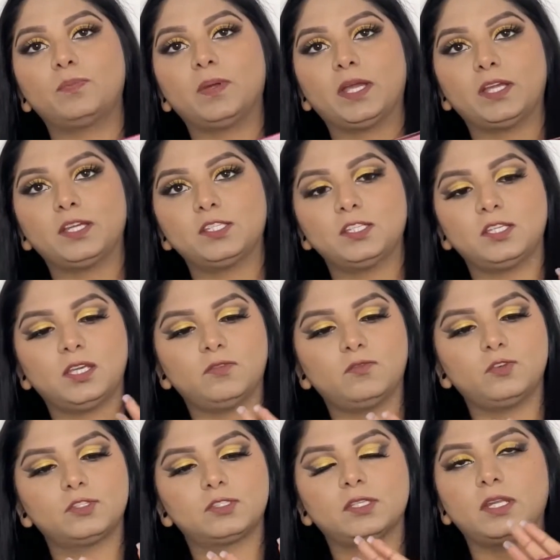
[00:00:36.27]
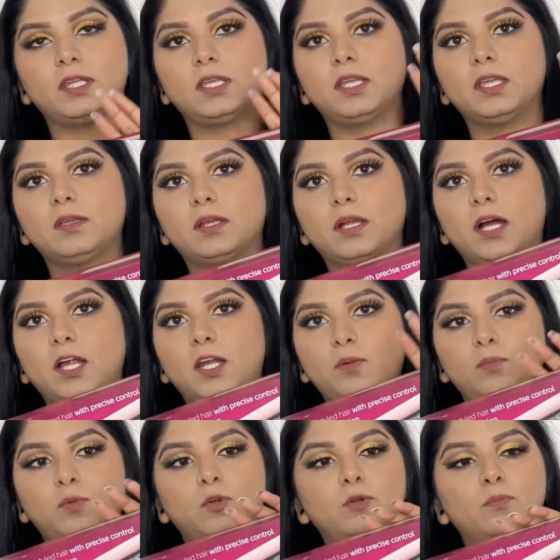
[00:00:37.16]
पैकेजिंग है वो इस तरह की
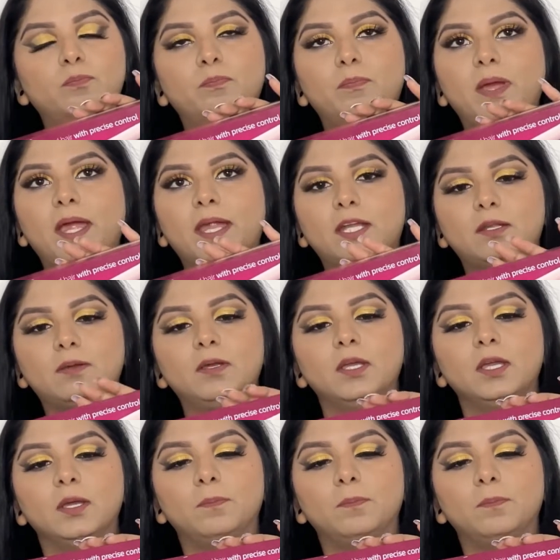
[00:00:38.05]
कार्डबोर्ड मैट